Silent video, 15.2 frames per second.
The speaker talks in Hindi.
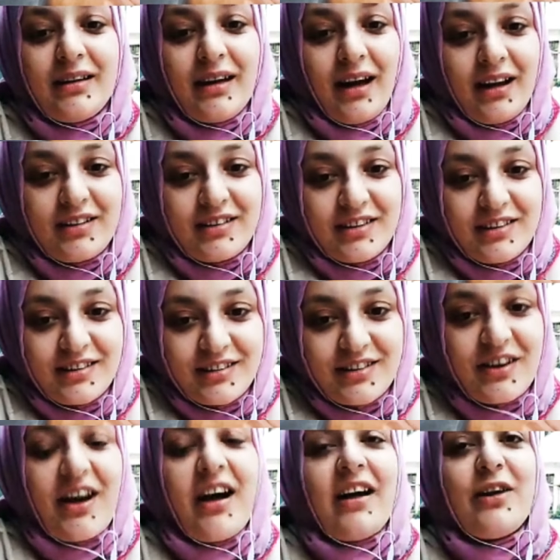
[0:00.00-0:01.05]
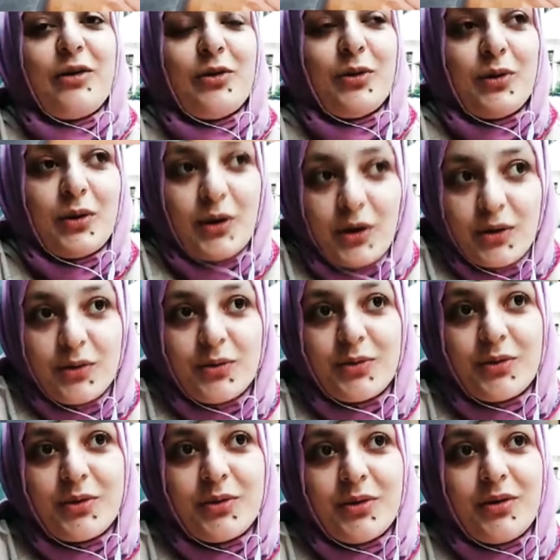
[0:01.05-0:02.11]
आई जस्ट ट्राई टू लर्न
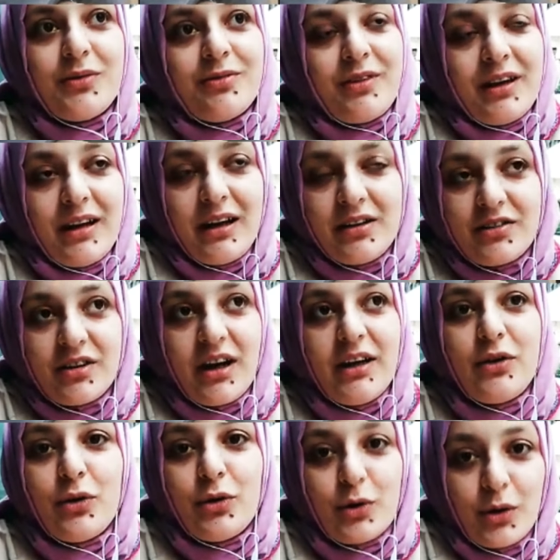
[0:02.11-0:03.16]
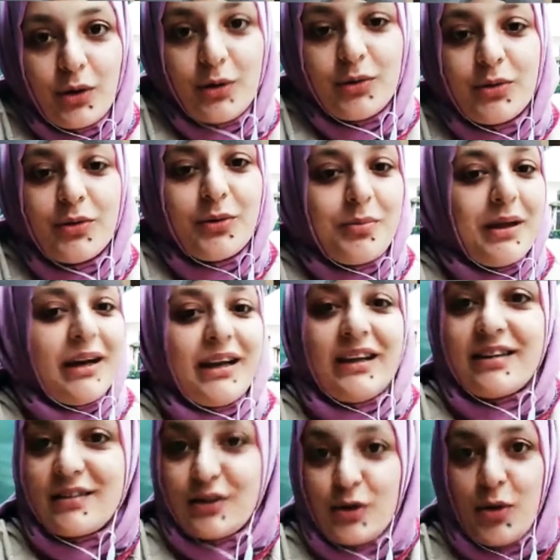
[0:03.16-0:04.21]
उर्दू वेन आई ट्राई टू लर्न उर्दू मैंने
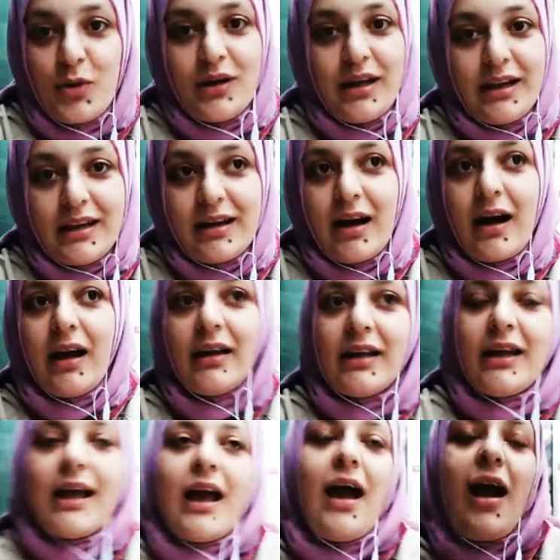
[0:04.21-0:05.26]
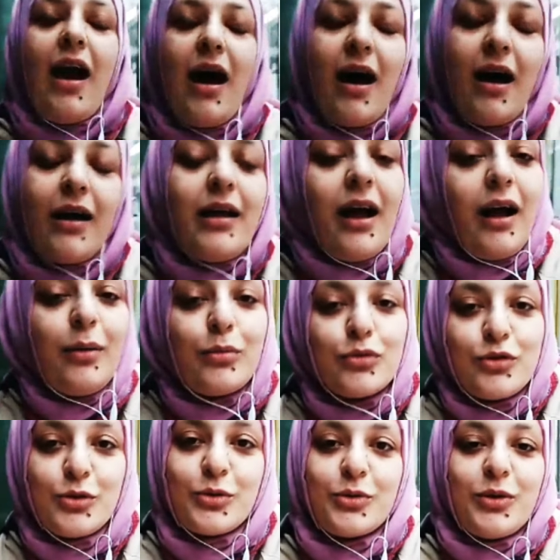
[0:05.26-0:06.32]
किसी को नहीं कहा कि हाँ यार
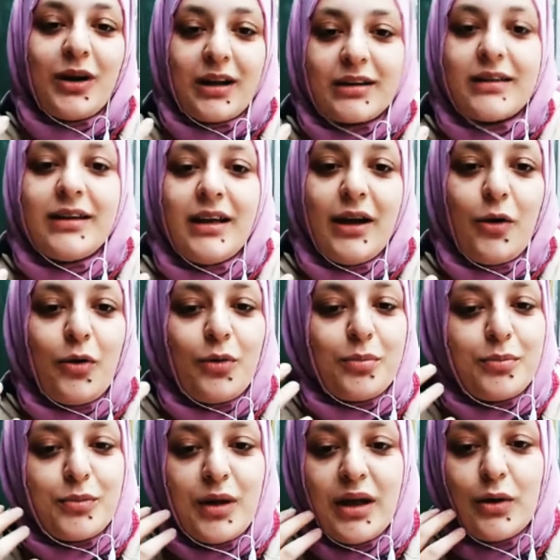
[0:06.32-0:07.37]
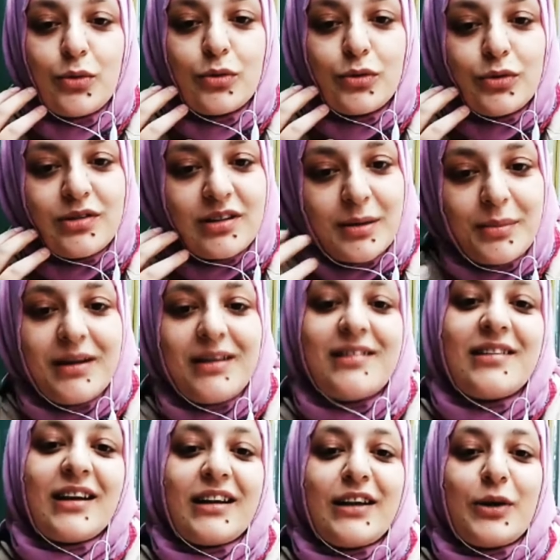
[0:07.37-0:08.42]
मुझे उर्दू आती है और मैं उर्दू समझ
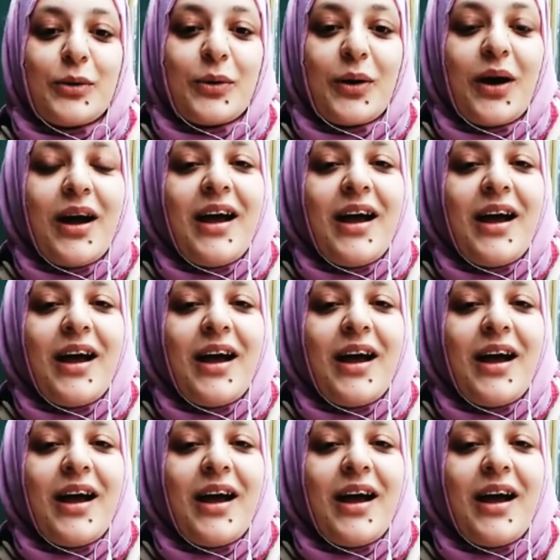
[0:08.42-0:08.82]
सकती हूँ